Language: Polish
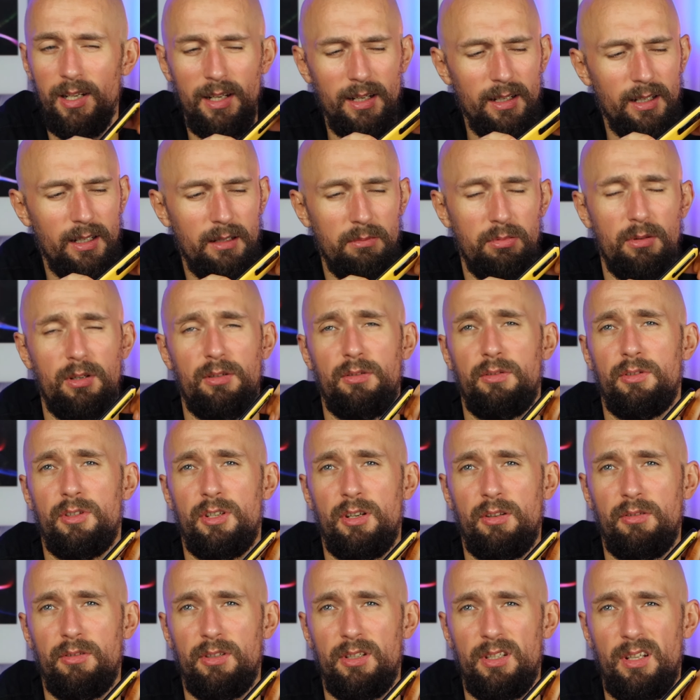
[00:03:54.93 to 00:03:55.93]
ale chyba ktoś
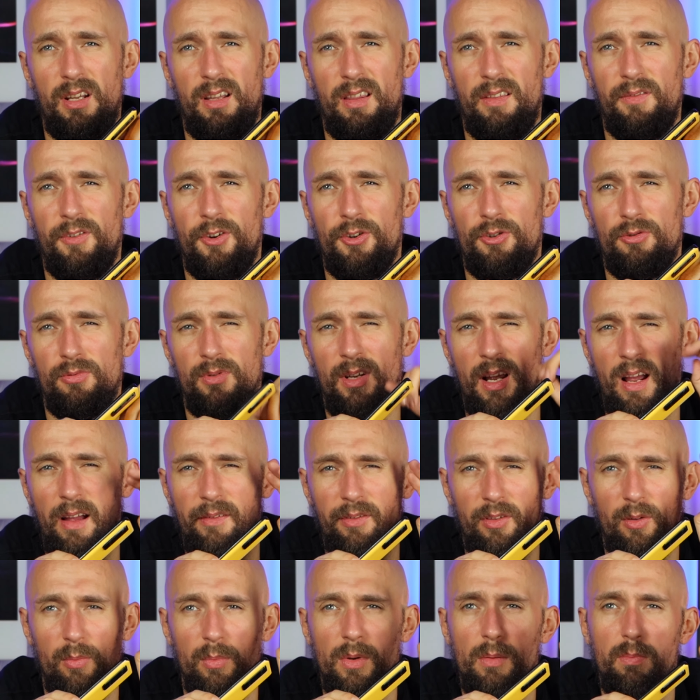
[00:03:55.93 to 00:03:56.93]
jakoś tak stwierdził, a
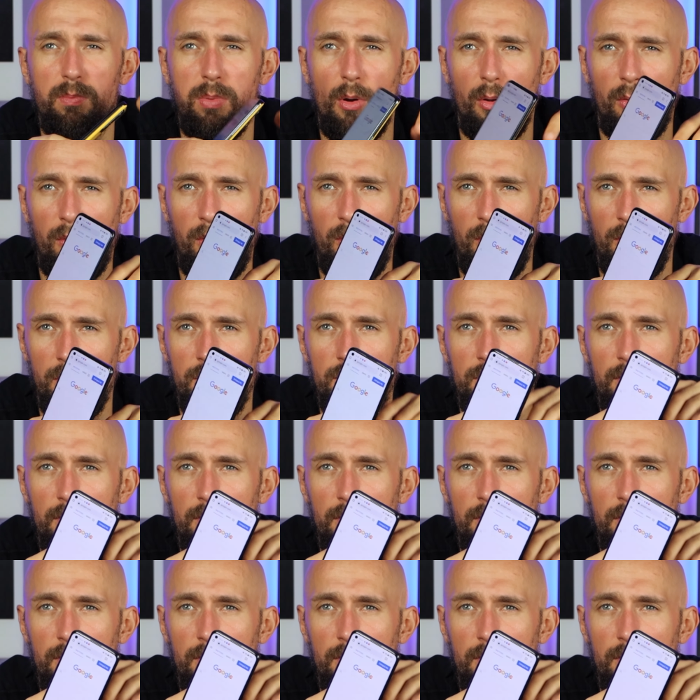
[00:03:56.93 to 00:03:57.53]
w sumie po co?